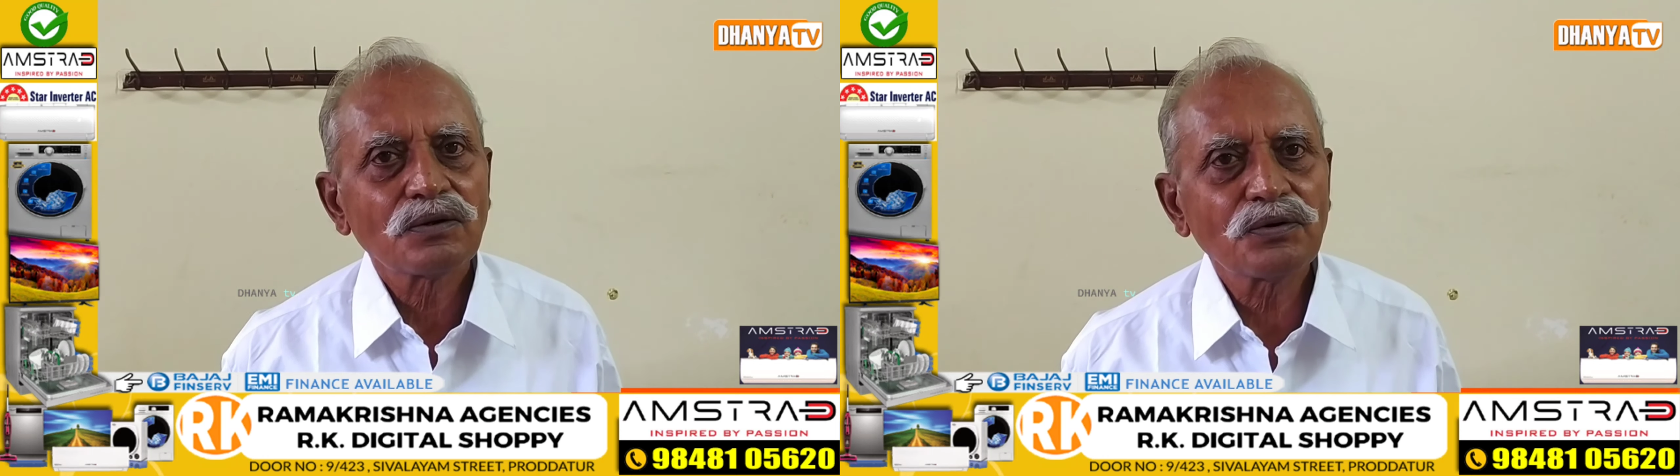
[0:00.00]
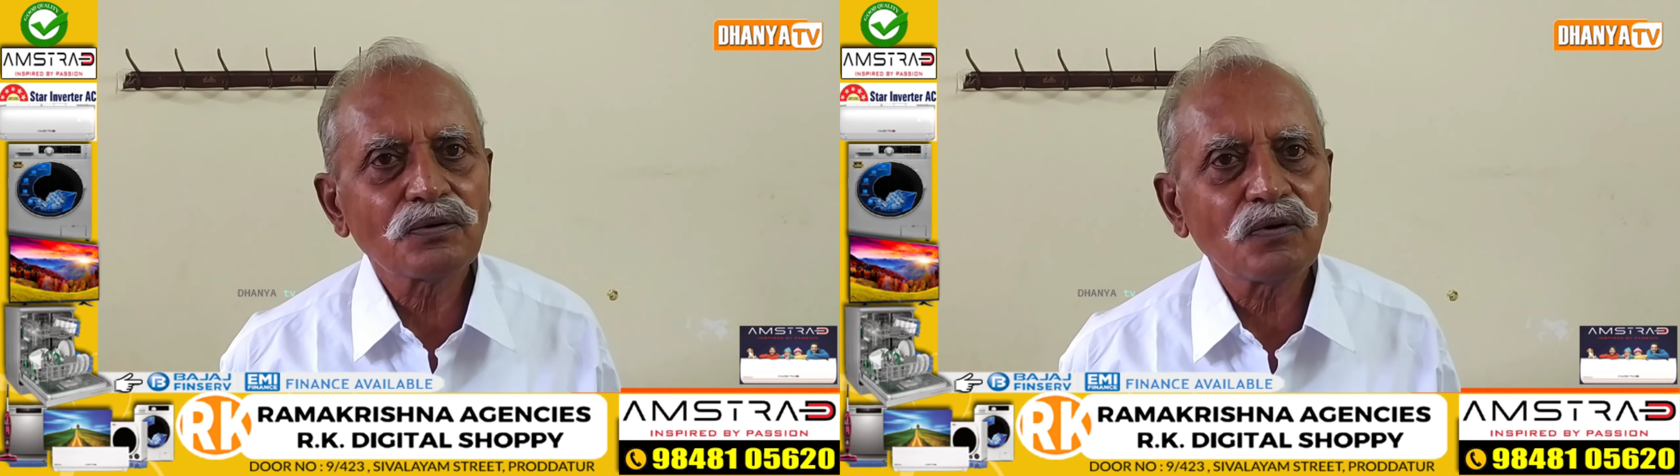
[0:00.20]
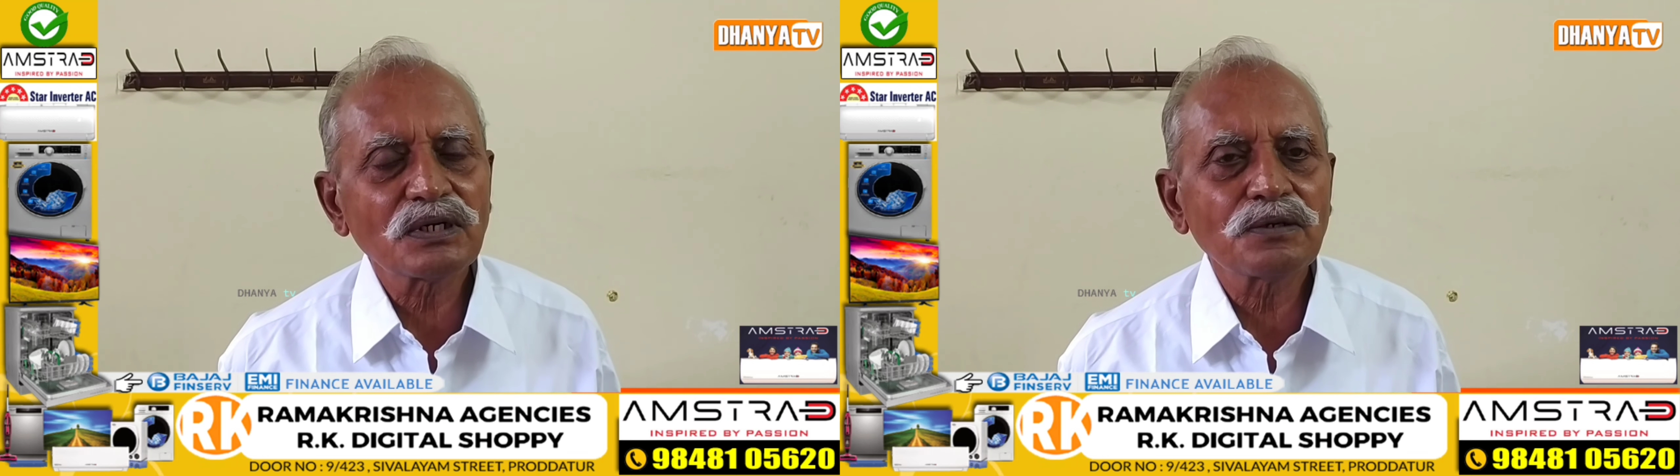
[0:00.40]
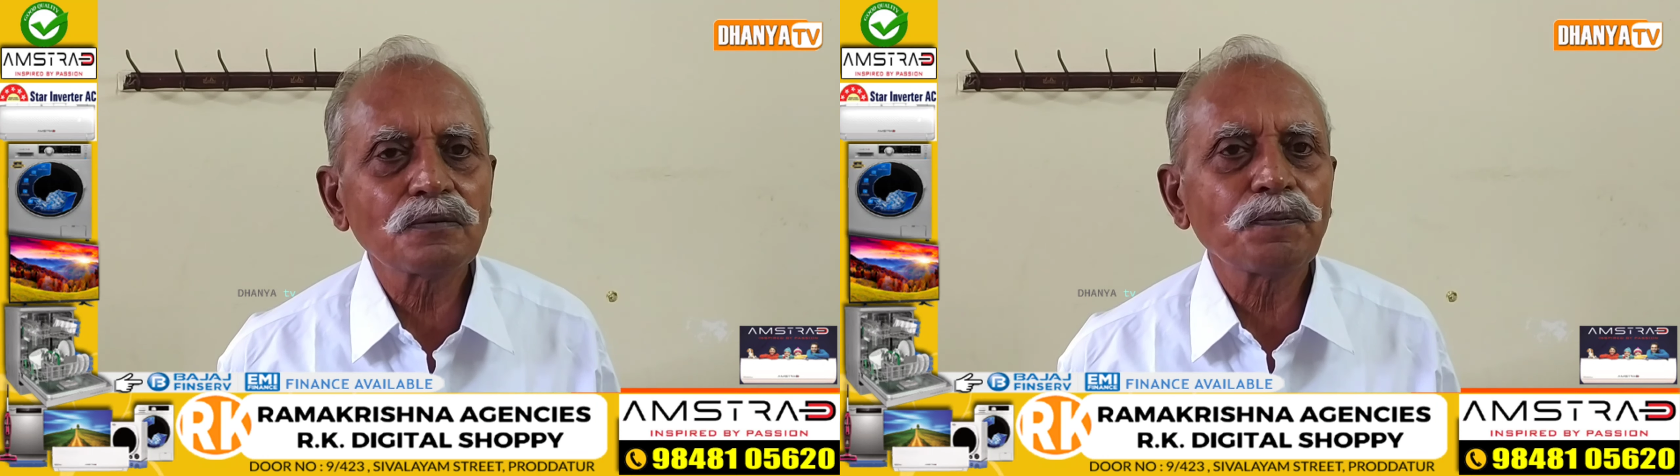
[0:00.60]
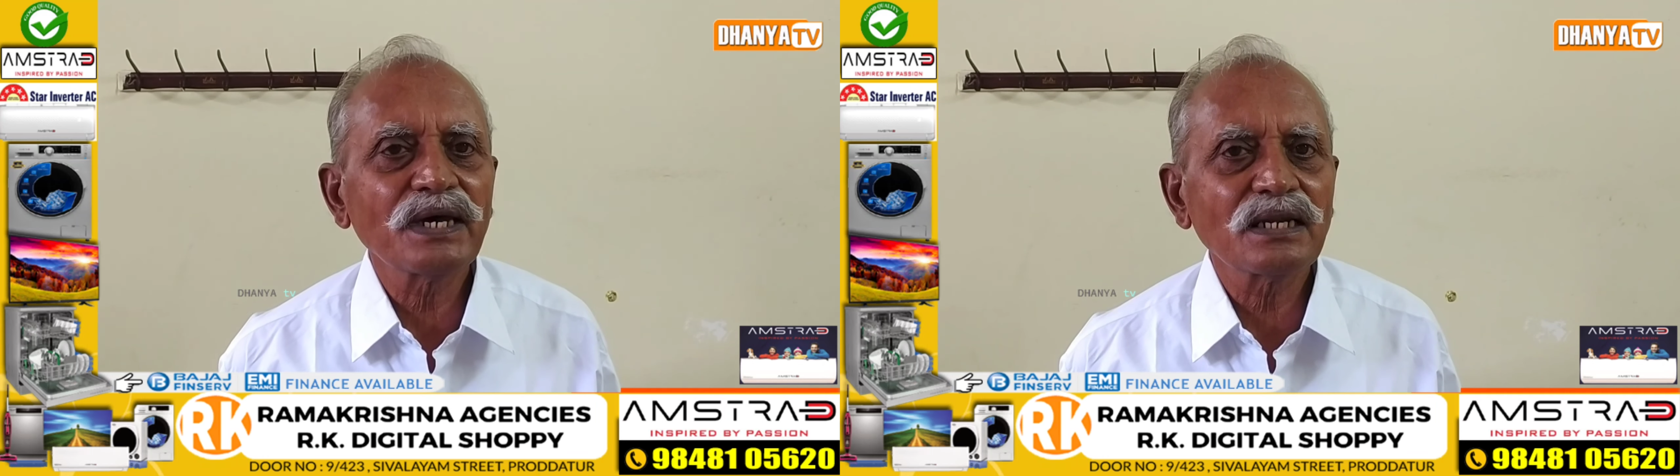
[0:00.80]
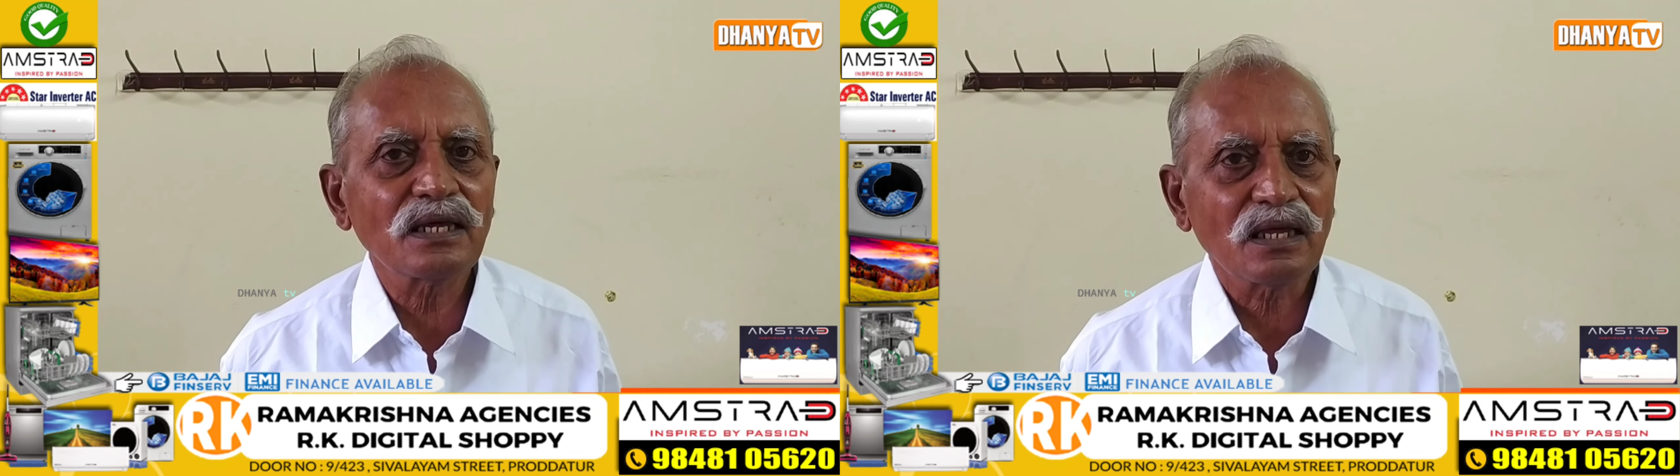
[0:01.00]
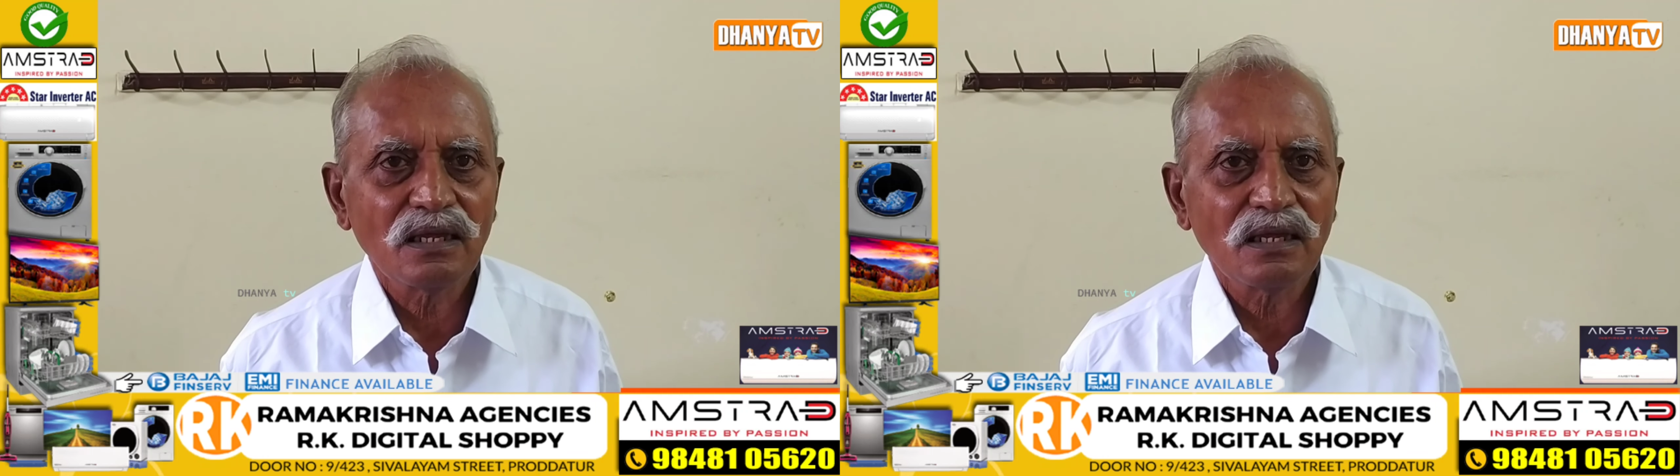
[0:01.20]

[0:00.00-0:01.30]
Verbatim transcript: రెండు కోట్ల రూపాయల